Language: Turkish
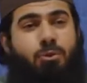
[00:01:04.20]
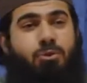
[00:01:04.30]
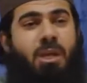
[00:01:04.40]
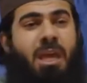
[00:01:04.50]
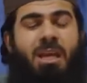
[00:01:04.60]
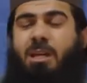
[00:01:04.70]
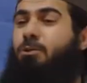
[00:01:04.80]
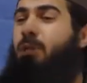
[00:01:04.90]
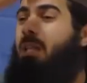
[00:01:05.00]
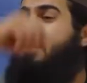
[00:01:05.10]
diyorsun ki ey
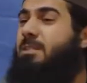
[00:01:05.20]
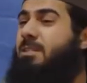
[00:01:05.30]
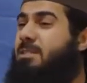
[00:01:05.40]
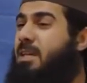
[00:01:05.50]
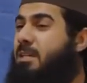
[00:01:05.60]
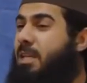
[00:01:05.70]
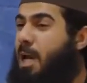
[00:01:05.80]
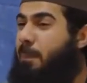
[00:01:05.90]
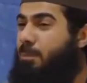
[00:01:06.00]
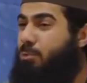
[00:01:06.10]
Anadolu halkının kızlar
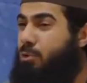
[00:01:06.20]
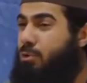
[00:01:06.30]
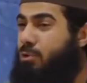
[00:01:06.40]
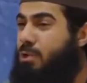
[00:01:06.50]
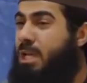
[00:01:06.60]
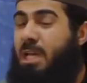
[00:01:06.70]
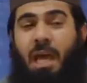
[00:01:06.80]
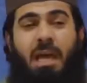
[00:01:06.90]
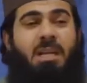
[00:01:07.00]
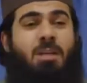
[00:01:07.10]
neden kapanmıyorsunuz?
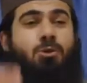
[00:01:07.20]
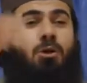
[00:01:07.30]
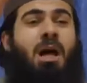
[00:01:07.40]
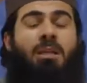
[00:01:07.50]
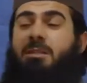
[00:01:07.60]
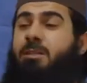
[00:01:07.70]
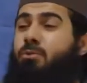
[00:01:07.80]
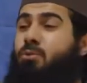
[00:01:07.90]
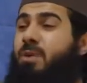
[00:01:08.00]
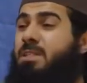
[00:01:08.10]
Ey Anadolu
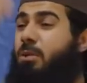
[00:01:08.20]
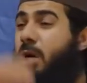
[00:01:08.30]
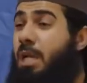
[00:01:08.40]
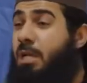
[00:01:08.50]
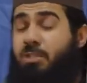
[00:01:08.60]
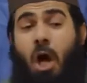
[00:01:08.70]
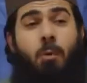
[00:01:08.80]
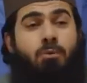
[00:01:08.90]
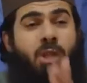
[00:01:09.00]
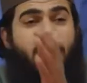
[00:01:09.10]
halkının üniversite,
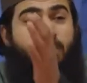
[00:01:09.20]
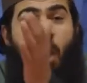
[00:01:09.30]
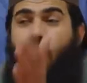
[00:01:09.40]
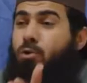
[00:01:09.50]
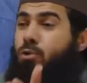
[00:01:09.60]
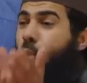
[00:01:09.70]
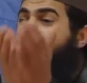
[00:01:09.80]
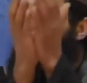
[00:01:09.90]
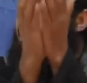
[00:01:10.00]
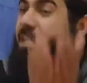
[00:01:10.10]
ya bunlar tağutun
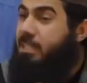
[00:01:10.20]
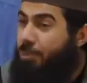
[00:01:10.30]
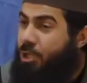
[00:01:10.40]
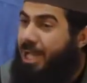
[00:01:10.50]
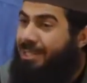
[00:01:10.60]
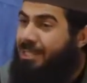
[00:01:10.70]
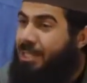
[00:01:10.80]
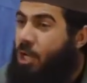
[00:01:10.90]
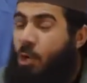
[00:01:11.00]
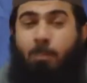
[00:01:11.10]
okullarına gitmişler,
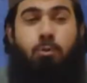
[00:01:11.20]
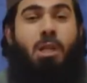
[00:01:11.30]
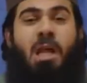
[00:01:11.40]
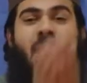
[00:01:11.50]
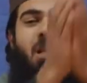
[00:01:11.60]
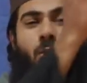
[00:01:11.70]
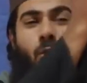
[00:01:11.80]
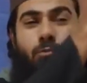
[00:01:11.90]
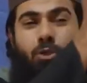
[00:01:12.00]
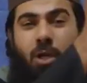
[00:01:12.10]
buralara kadar
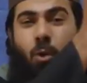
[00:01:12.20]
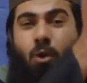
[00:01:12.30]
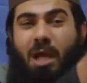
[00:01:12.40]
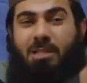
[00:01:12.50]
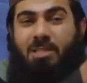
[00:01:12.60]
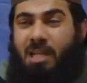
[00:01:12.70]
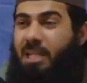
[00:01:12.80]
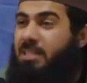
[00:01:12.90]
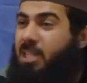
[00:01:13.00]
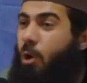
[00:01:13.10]
okumuşlar, 16
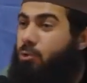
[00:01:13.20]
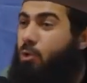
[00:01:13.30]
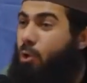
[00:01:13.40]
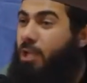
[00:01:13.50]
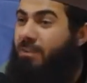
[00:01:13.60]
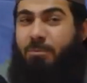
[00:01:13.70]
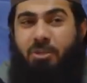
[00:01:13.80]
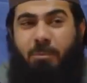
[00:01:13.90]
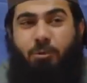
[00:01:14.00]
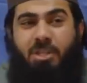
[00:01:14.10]
senelerin tağutun okuluna
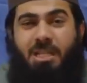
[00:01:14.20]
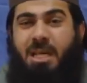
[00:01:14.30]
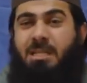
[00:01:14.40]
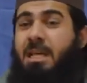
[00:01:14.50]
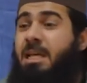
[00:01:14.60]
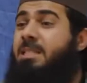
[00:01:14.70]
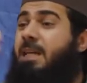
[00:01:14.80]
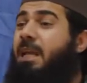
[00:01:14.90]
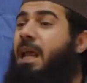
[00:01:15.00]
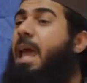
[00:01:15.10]
vermişler bu insanlar.
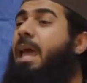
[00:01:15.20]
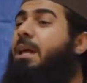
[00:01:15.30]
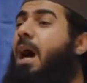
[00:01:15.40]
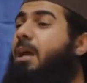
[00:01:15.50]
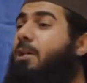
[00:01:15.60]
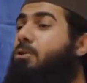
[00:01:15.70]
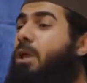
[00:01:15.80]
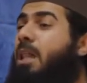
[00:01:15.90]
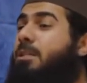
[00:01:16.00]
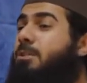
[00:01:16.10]
Sen ey
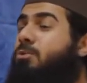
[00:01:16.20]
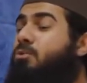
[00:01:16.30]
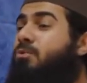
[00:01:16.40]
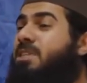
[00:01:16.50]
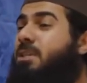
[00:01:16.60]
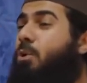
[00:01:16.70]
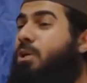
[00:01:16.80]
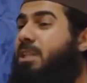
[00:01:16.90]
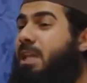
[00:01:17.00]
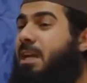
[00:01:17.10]
Anadolu halkının üniversite
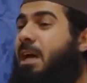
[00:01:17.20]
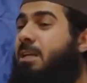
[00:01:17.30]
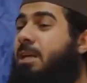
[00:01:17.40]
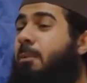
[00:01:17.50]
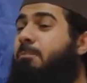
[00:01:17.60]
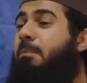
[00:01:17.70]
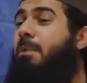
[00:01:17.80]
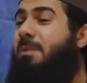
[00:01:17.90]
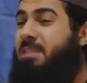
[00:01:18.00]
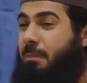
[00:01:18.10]
okuyanlarına
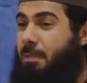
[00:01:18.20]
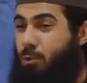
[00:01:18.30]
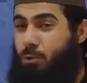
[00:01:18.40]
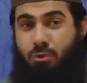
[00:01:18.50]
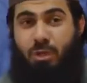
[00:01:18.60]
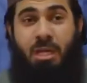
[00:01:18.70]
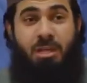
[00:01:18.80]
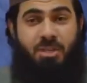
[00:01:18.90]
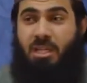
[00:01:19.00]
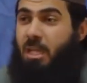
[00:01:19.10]
bilmem hitap ediyorsun.
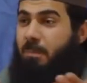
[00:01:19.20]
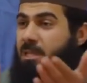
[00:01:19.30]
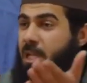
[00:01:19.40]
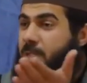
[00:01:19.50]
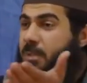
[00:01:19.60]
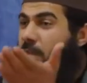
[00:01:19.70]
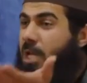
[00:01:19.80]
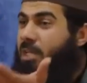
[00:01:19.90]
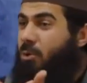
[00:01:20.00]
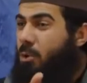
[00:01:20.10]
Sen demen lazım ki
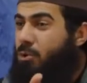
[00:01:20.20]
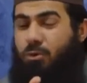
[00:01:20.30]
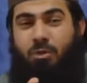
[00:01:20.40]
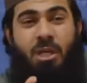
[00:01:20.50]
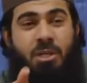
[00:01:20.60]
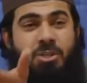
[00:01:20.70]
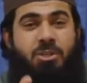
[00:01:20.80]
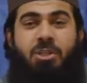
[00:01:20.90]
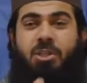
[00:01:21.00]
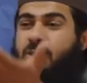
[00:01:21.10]
Allah'tan korkun.
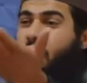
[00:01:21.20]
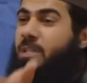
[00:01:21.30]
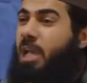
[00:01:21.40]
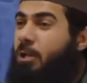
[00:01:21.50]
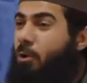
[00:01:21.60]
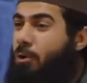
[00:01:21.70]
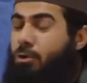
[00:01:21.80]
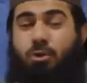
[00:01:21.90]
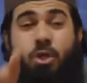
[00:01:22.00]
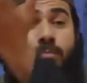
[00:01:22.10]
Siz gidin tevhid ehli
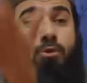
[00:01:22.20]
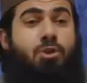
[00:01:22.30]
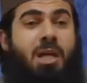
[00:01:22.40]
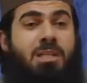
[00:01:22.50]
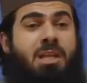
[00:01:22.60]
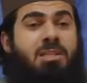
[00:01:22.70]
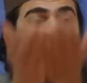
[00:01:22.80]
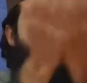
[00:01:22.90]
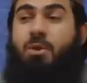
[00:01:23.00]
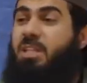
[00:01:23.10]
olun. Mücadele
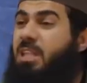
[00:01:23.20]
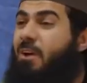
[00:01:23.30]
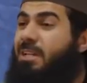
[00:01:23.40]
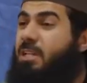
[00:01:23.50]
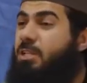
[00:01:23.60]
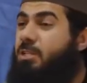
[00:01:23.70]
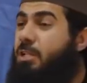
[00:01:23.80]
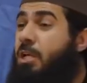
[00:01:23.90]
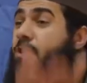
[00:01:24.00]
edin, tevhide davet edin.